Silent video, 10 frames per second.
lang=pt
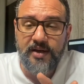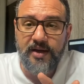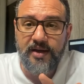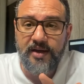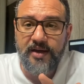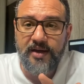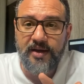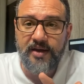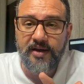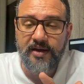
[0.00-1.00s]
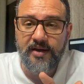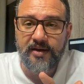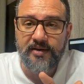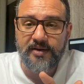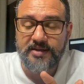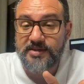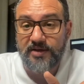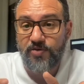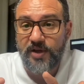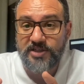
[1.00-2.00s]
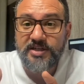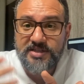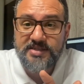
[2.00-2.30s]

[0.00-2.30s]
é, quer dizer, o que a gente